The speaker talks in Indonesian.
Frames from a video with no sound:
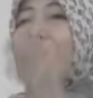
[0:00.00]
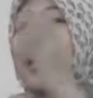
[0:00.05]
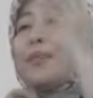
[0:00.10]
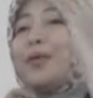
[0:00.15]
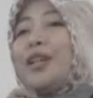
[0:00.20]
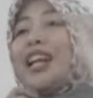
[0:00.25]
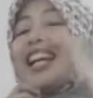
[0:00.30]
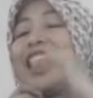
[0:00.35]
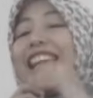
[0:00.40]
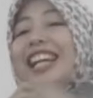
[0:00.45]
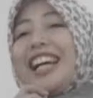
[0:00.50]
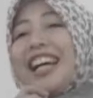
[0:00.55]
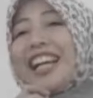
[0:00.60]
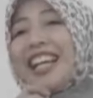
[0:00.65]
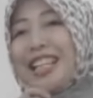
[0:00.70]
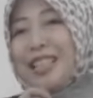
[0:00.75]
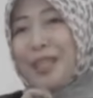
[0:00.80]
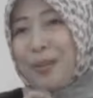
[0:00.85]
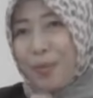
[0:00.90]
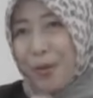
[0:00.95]
Bapak Ibu dan
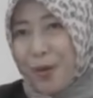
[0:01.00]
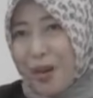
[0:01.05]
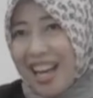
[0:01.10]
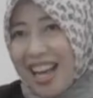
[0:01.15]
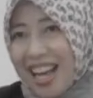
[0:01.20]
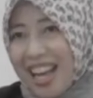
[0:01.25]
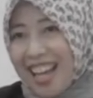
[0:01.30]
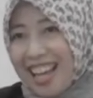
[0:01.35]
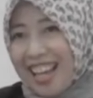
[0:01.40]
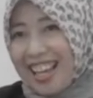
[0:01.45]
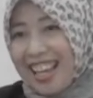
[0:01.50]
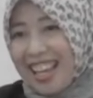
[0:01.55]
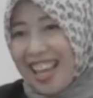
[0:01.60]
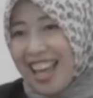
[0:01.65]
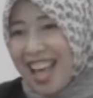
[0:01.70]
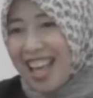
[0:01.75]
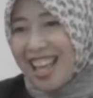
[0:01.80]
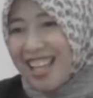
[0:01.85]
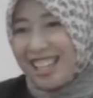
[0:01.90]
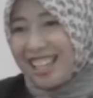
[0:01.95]
adik-adik semua ya.